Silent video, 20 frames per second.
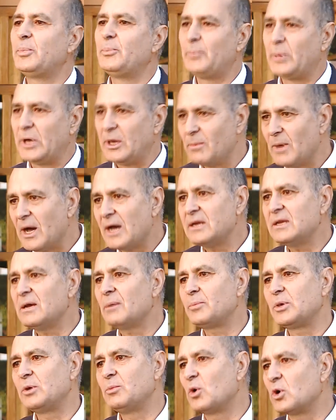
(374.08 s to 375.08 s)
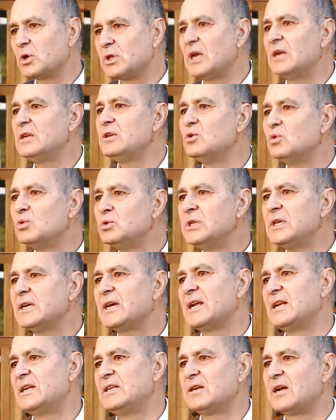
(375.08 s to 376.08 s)
primaria, primordial y
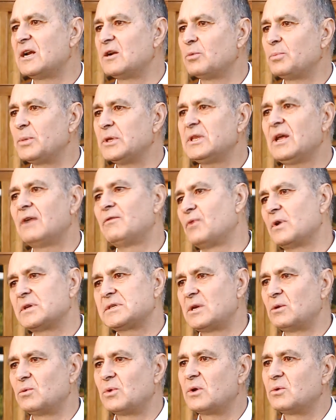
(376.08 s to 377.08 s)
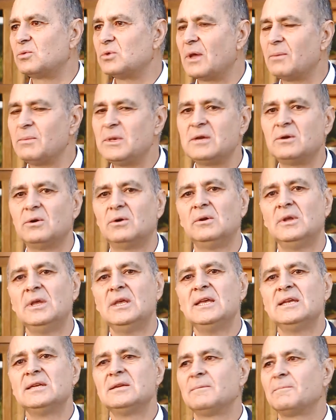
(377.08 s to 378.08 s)
única el ir al hospital, fue a saludar a un amigo.
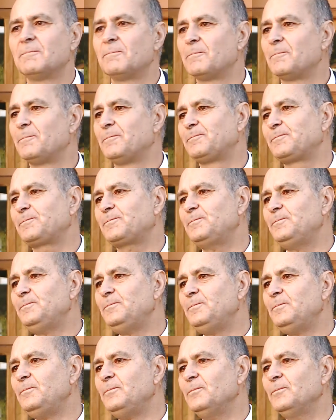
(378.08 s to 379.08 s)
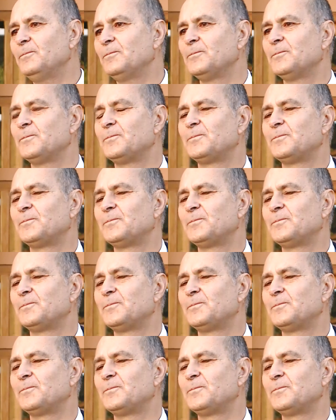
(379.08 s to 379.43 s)
¿Qué quedan detenidos? ¿Cuándo